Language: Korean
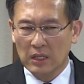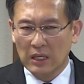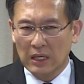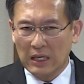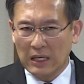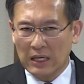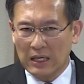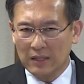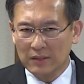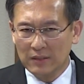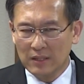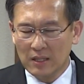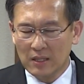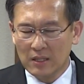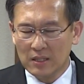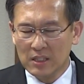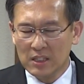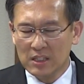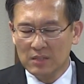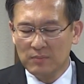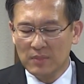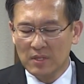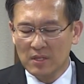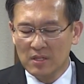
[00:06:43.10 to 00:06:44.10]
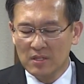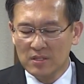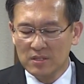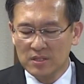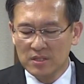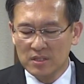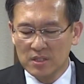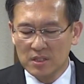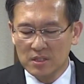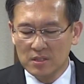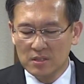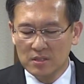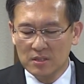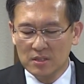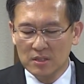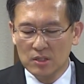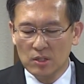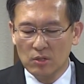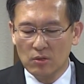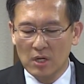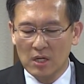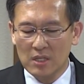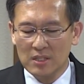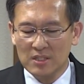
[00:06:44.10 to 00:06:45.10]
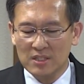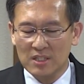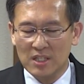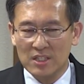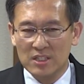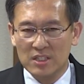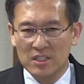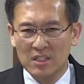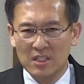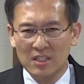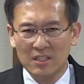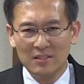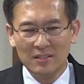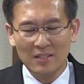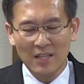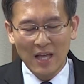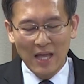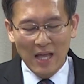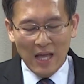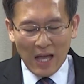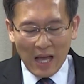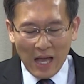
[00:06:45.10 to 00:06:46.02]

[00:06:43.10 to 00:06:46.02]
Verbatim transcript: 하나님의 신성한 예식인